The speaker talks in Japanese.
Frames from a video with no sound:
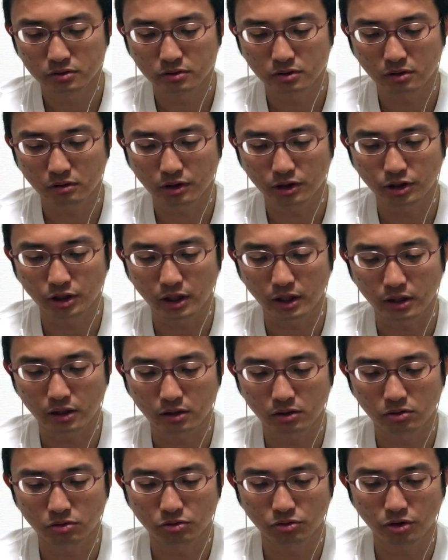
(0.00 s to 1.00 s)
うわ、かんない。
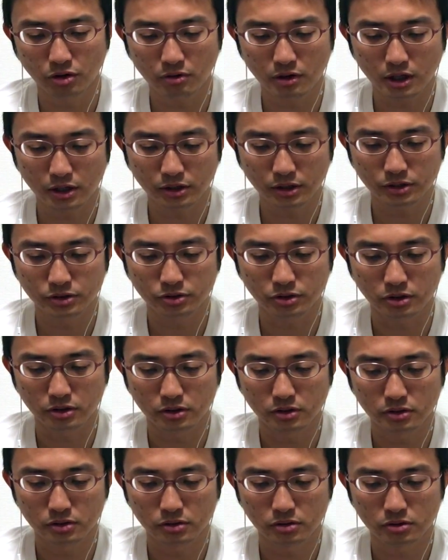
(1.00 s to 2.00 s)
これわかんないぞ。
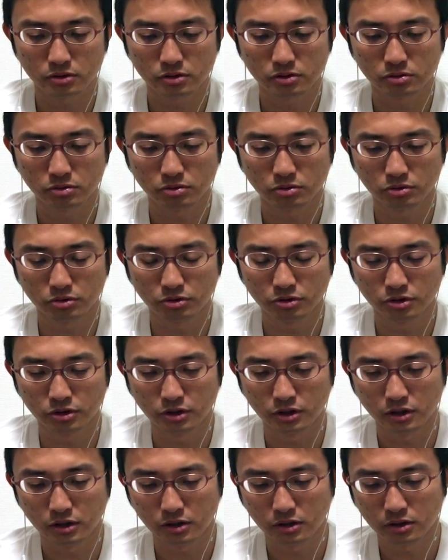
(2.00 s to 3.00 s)
取
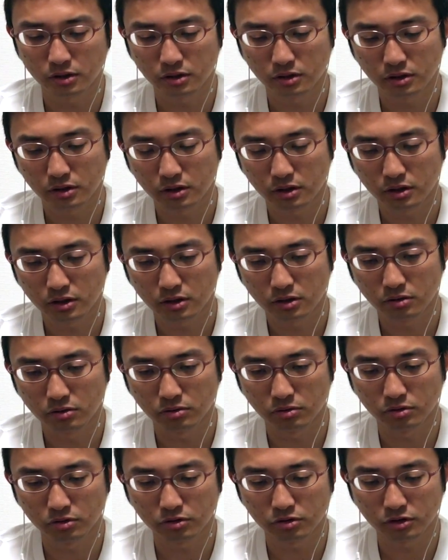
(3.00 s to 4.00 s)
る。
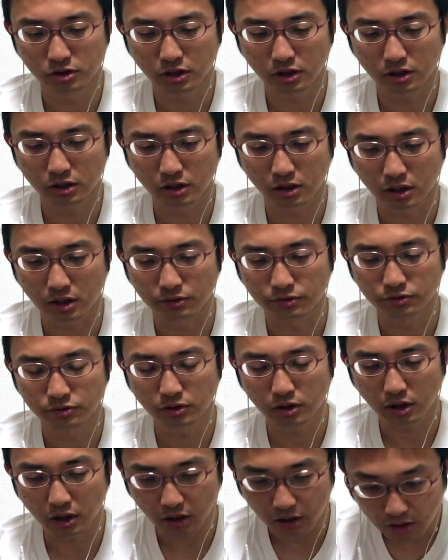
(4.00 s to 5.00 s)
六七銀。あ、歩
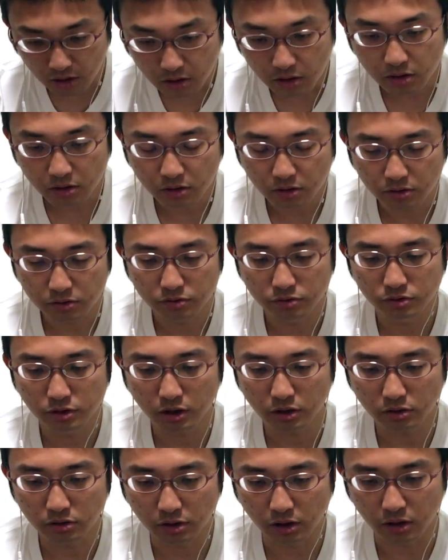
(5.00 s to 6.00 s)
か。歩
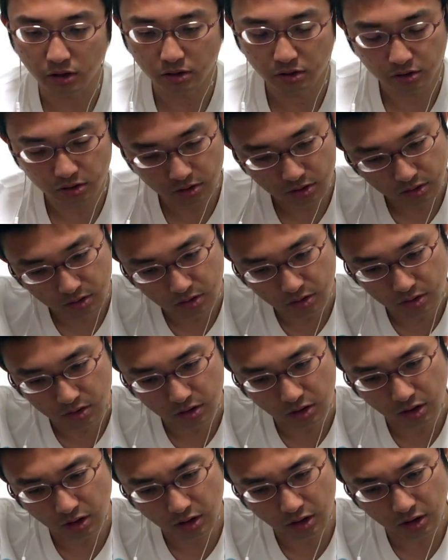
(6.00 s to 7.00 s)
なんだ。
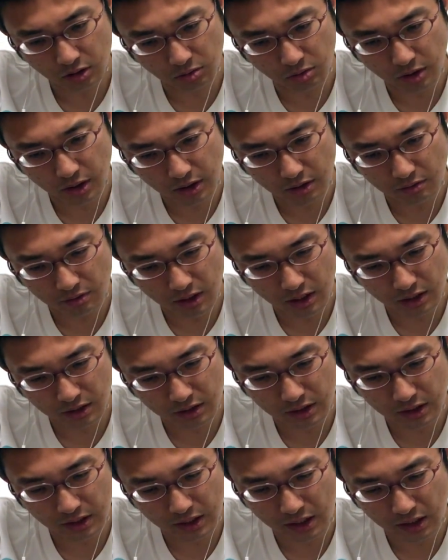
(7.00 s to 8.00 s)
えー、なんだこれ。わか
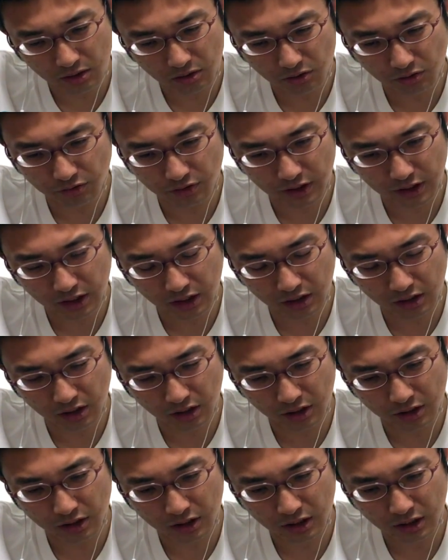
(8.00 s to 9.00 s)
んない。七五歩が丁
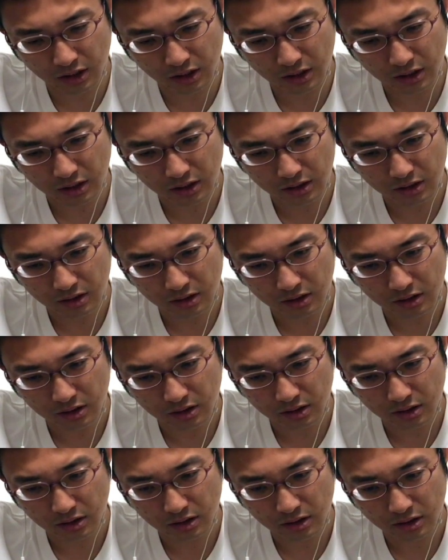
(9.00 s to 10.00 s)
寧かな。
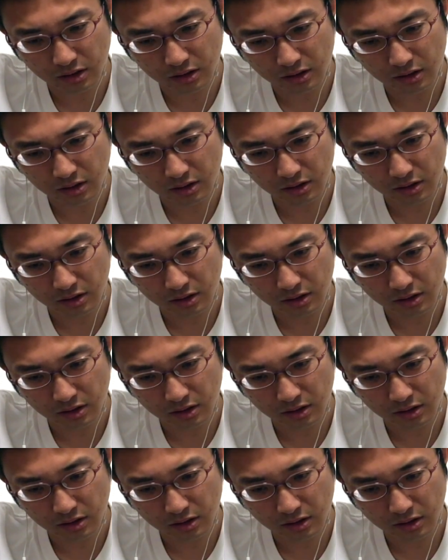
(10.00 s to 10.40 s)
分